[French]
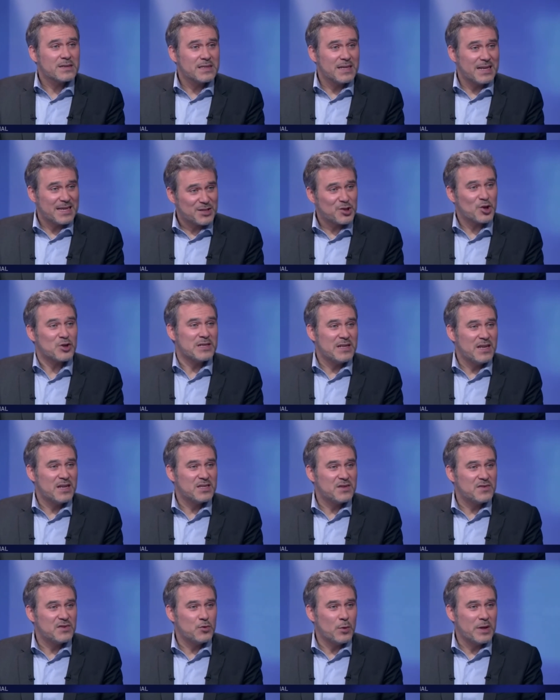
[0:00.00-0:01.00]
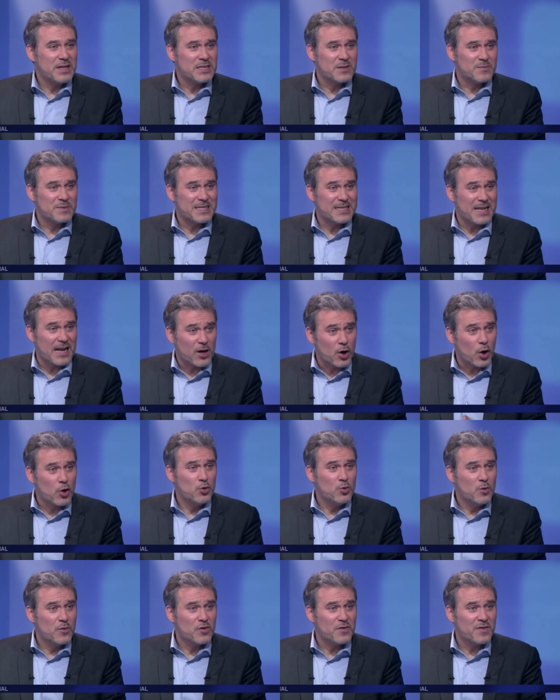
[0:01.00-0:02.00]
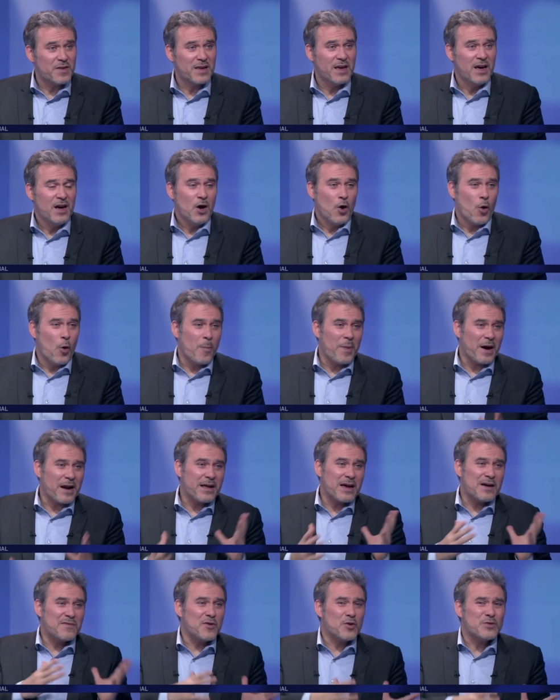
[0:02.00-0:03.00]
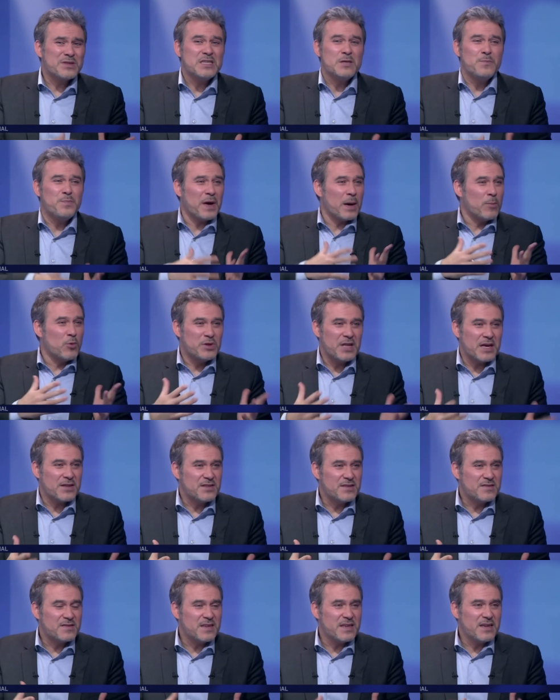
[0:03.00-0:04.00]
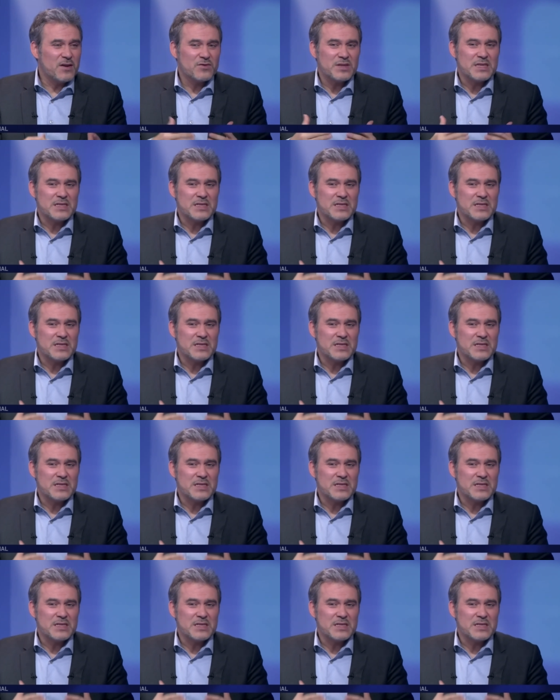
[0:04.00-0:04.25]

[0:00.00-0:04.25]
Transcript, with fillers: c'est la sortie de l'individualisme, c'est la grande nouveauté. On parlait avant d'hypermodernité en